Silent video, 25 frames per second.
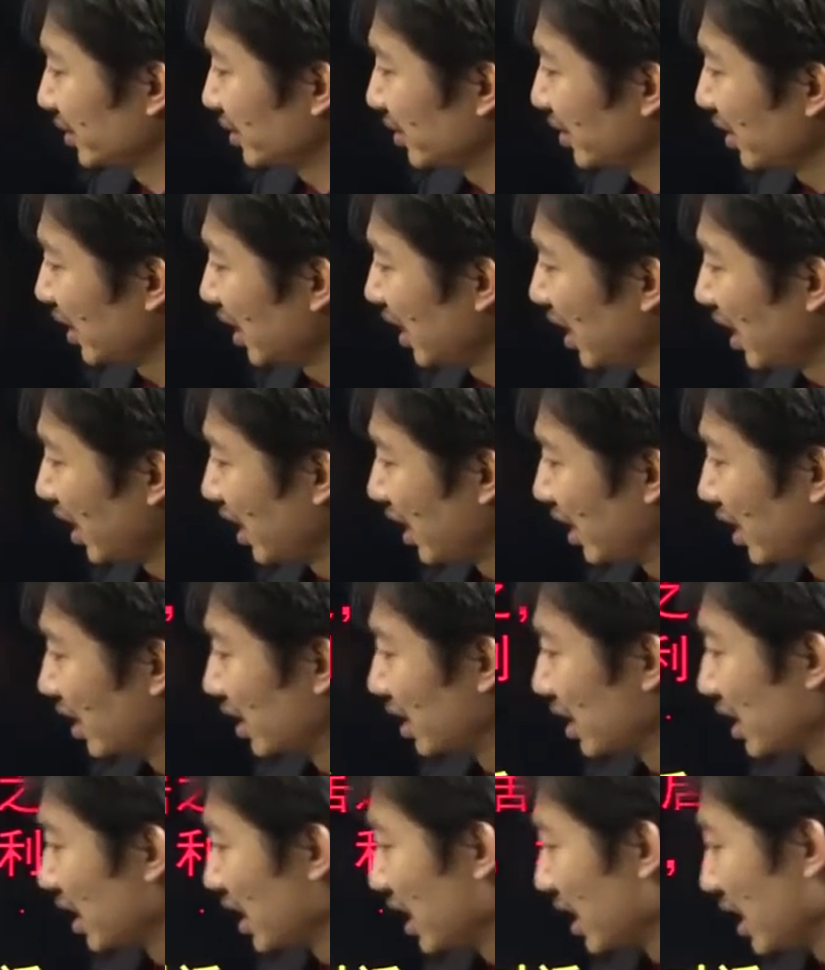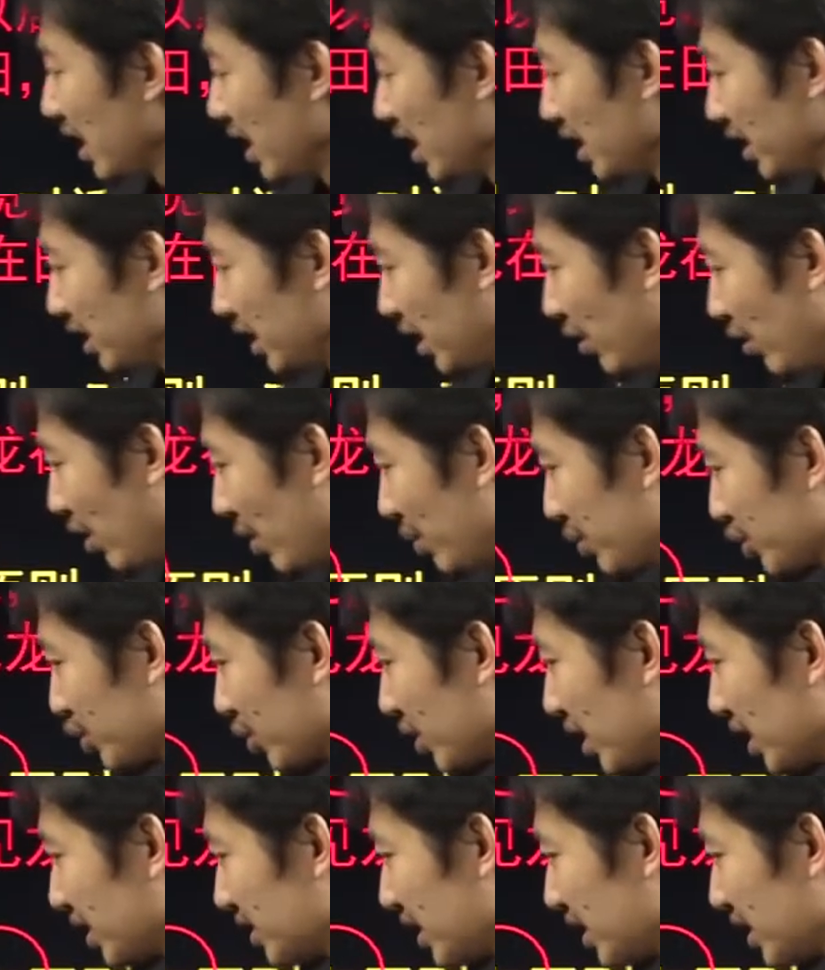啊，那我们说，